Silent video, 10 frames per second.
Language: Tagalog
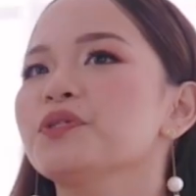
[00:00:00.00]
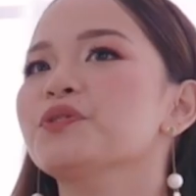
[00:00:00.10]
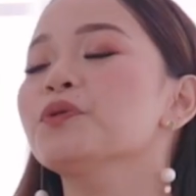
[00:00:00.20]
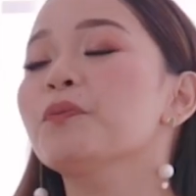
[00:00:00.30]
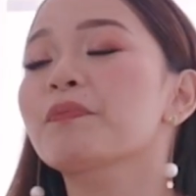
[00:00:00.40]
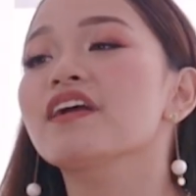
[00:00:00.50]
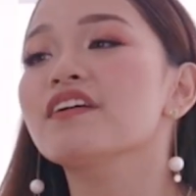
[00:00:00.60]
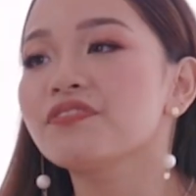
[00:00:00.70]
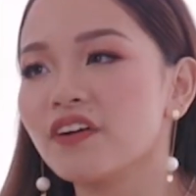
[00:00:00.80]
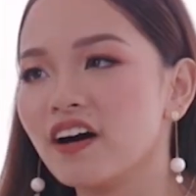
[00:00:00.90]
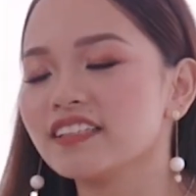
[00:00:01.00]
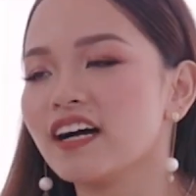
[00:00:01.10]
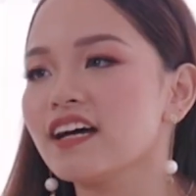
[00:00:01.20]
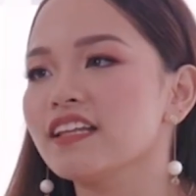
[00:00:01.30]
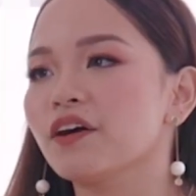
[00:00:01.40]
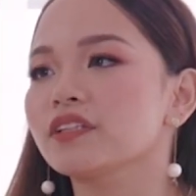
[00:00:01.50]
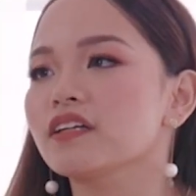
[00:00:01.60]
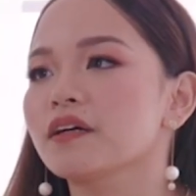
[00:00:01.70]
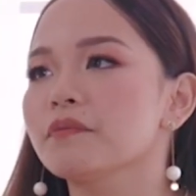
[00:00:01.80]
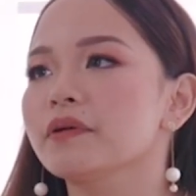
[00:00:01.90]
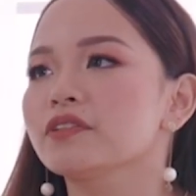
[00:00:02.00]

was super fun. Akala ko talaga